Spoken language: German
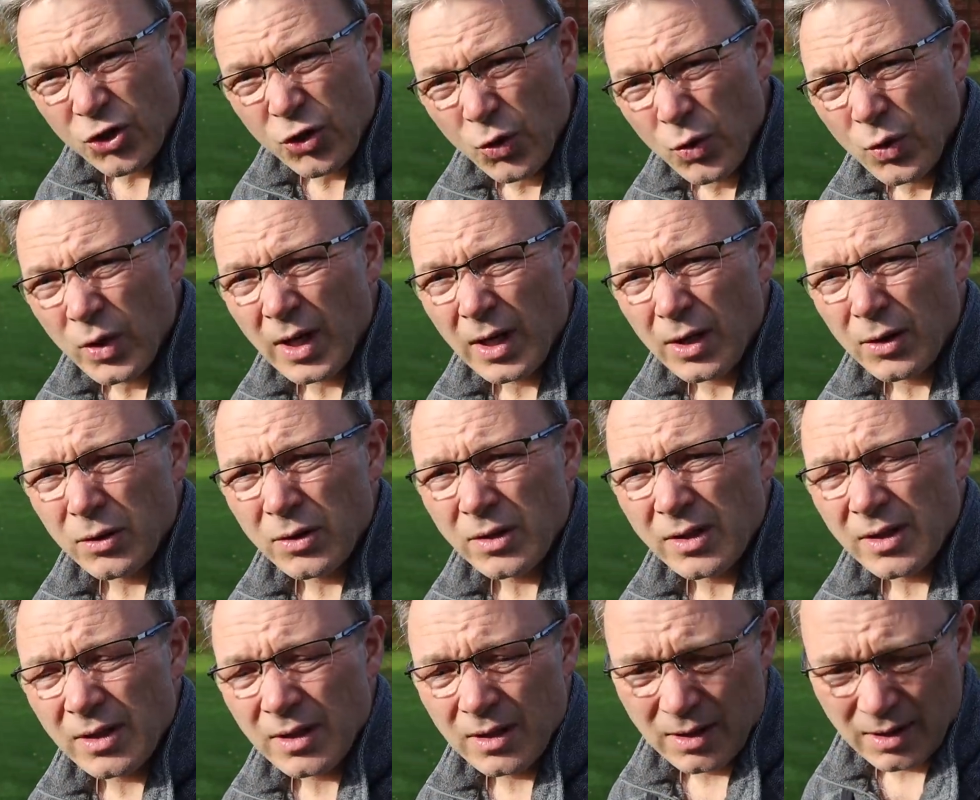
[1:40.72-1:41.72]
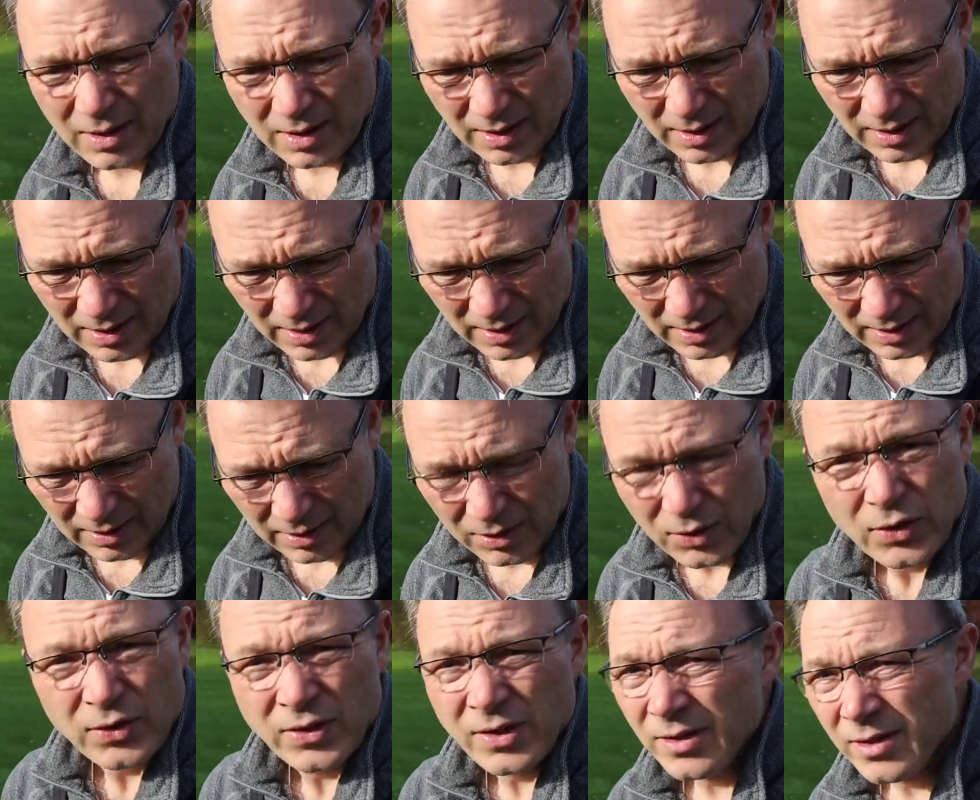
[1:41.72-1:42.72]
schön aus.
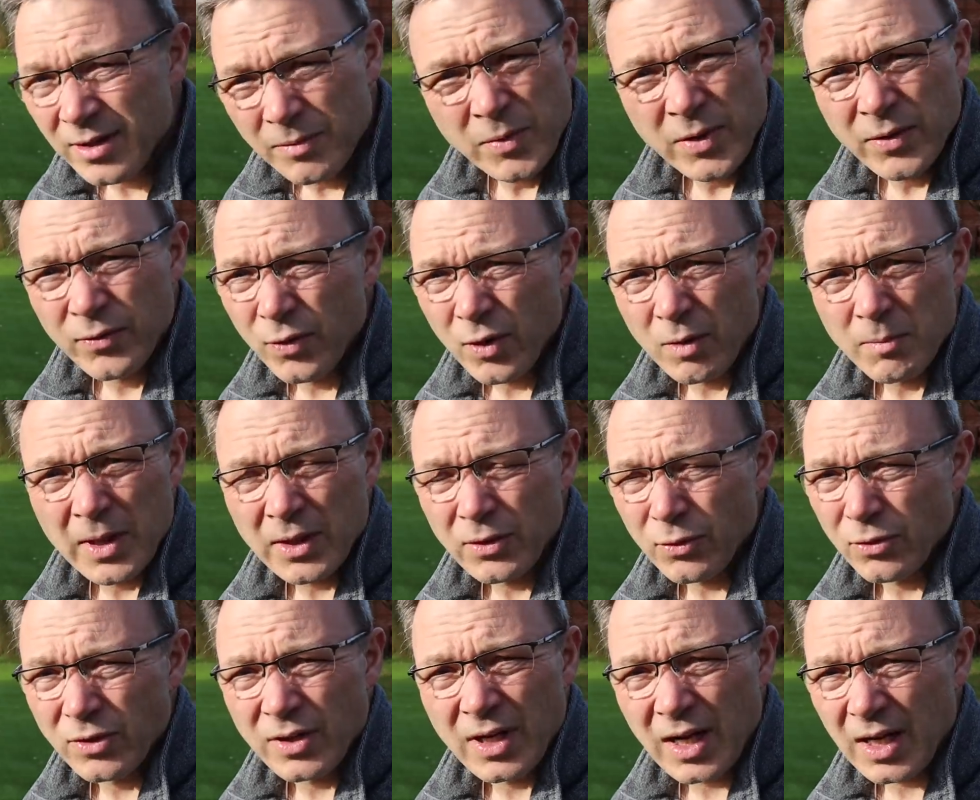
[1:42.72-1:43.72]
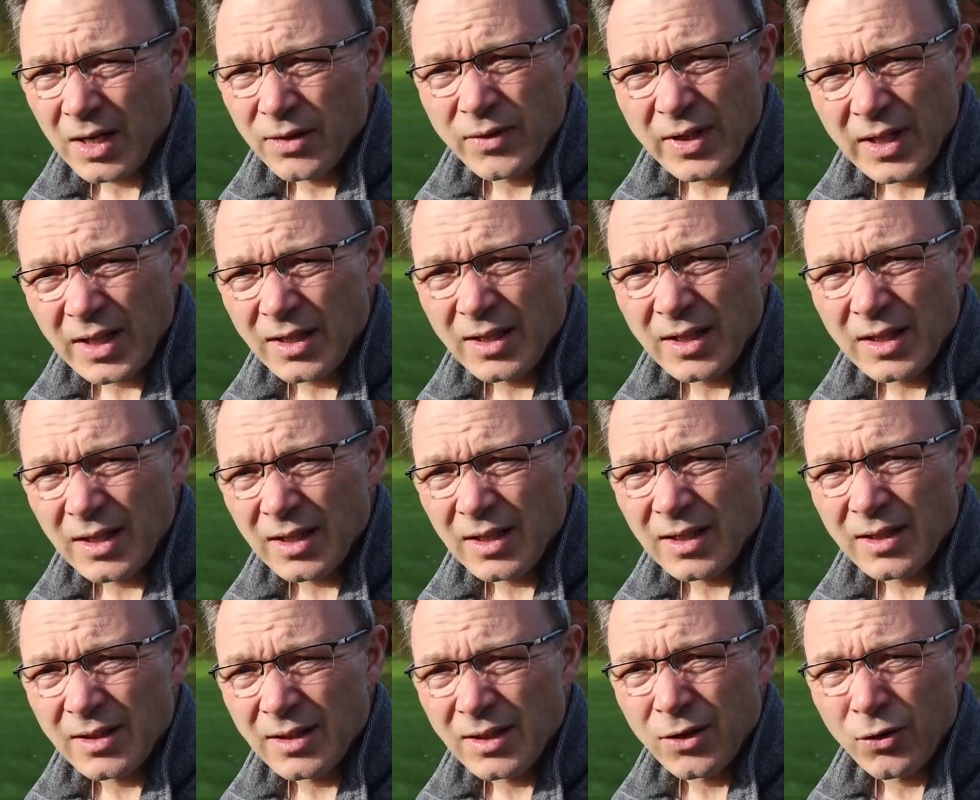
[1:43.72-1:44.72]
Trotzdem sind die Würmer total
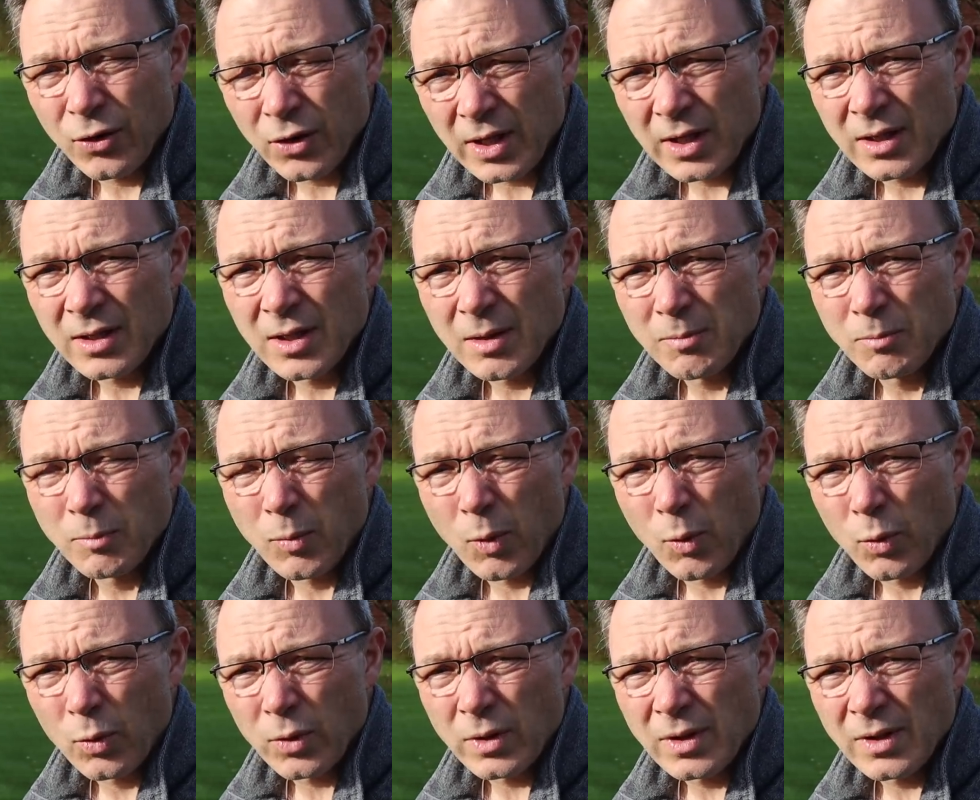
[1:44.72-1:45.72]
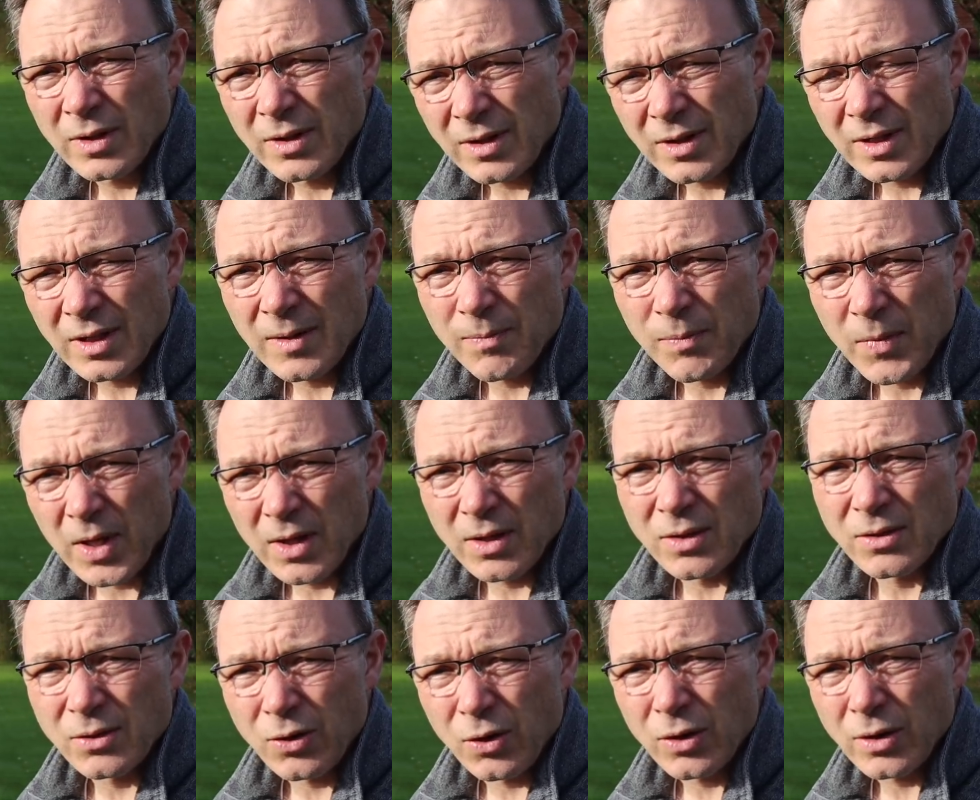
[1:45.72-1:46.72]
wichtig. Sie lockern den Boden, sie
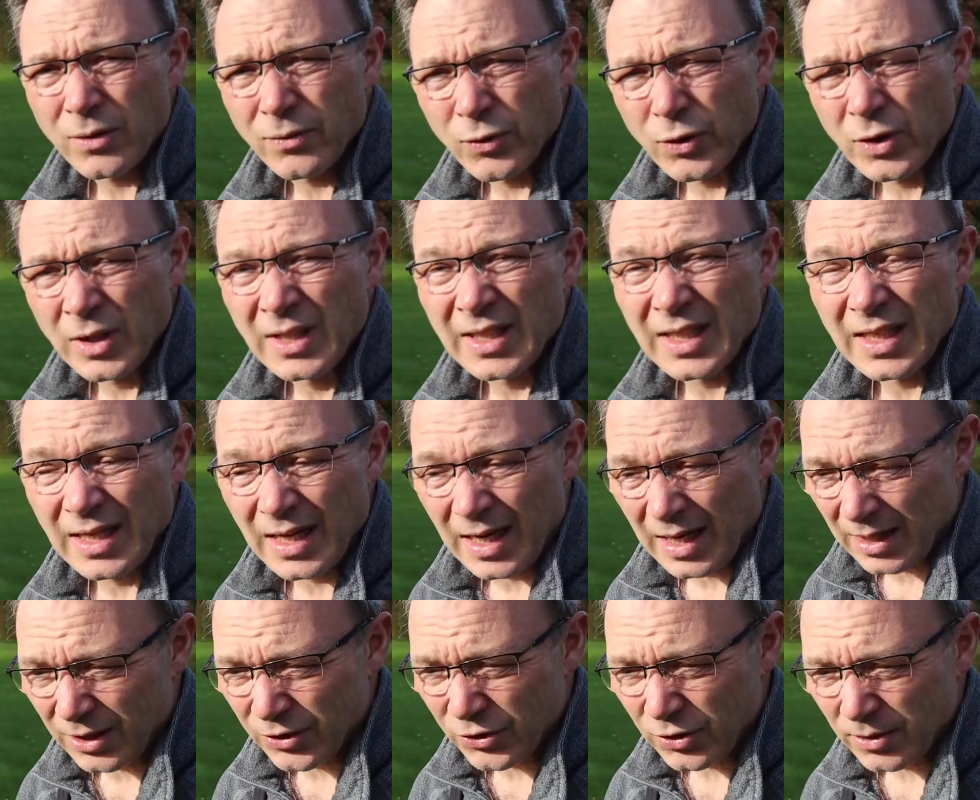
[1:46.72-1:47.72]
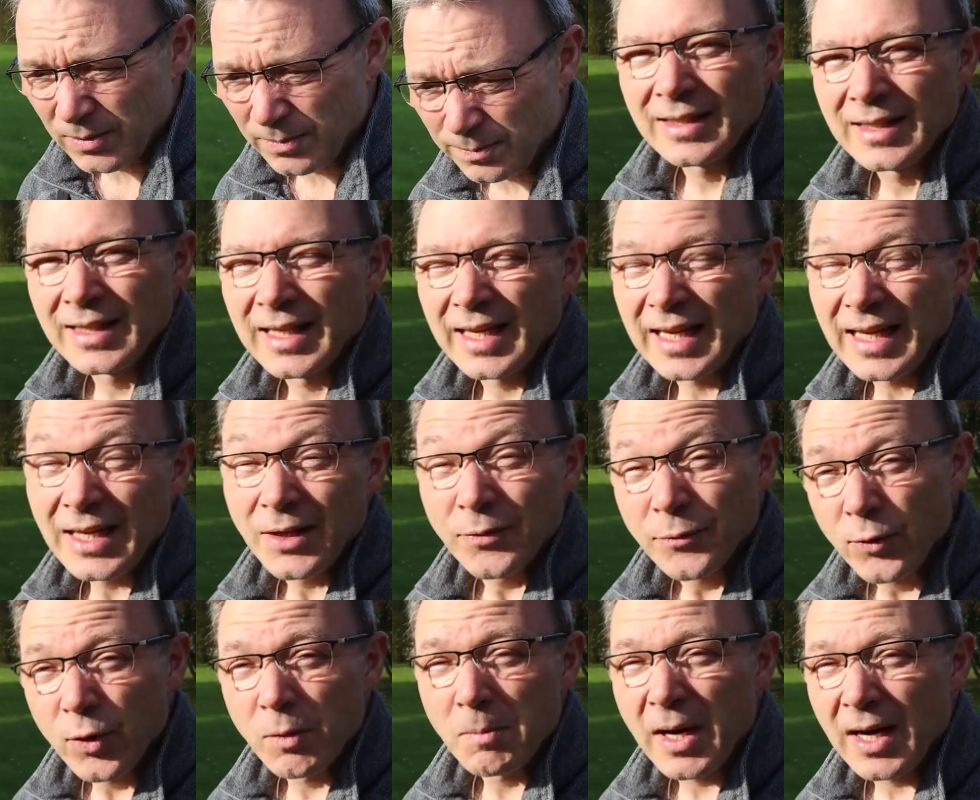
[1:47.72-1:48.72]
sorgen für die Drainage. Die
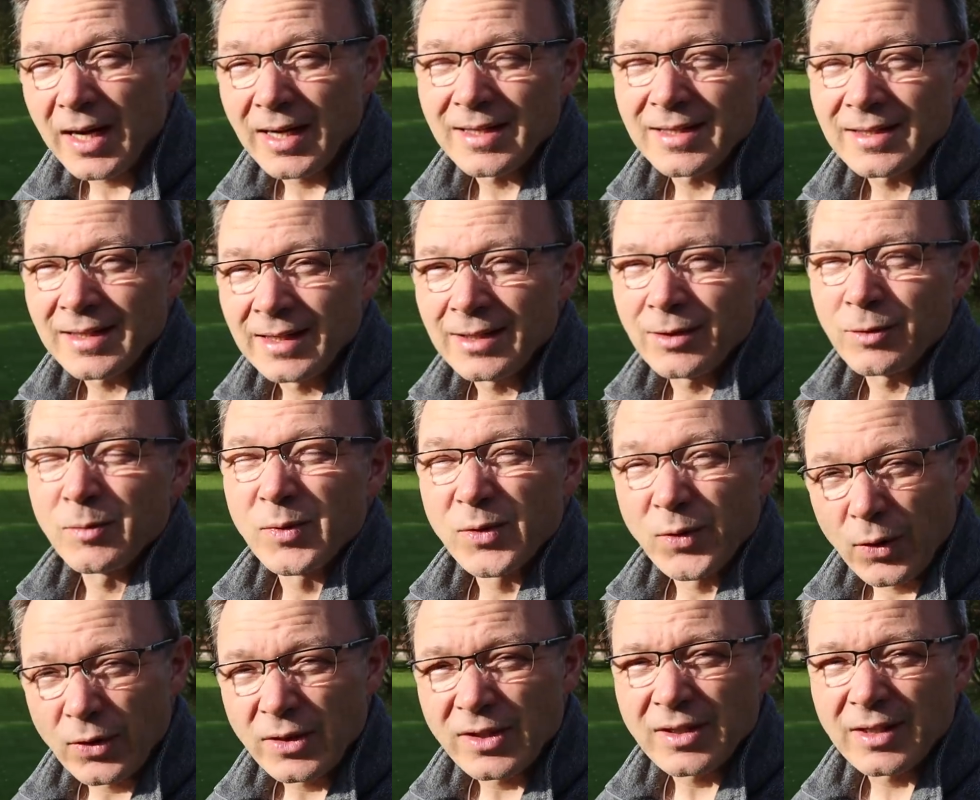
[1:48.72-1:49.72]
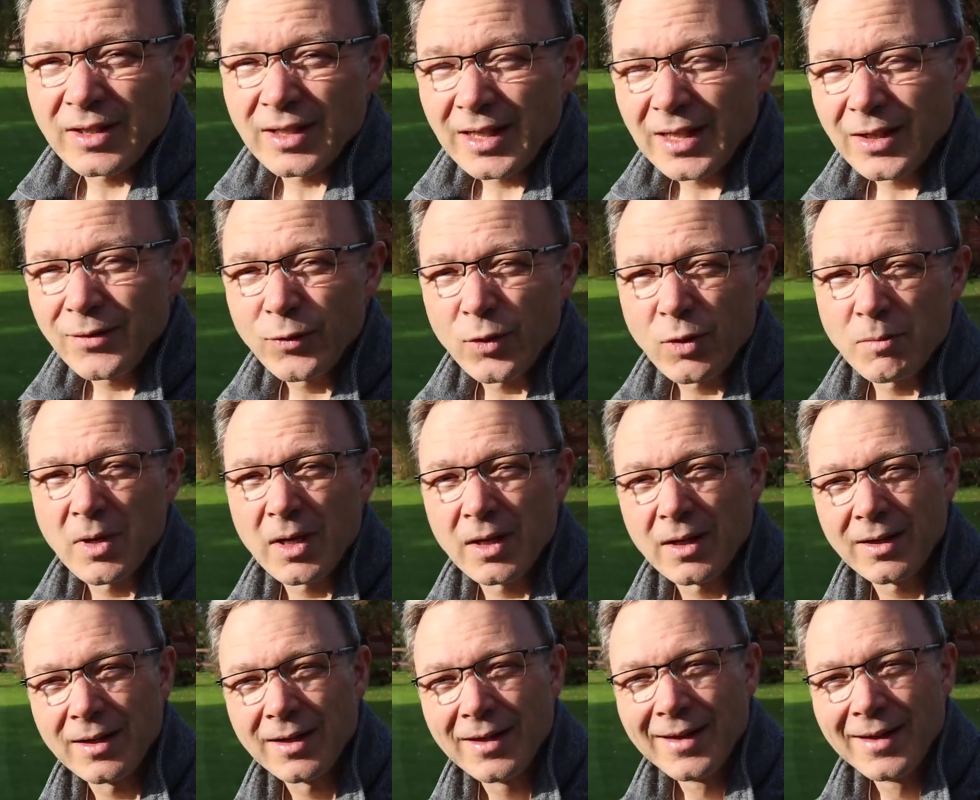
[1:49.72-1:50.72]
Regenwürmer heißen ja nicht umsonst Regenwürmer,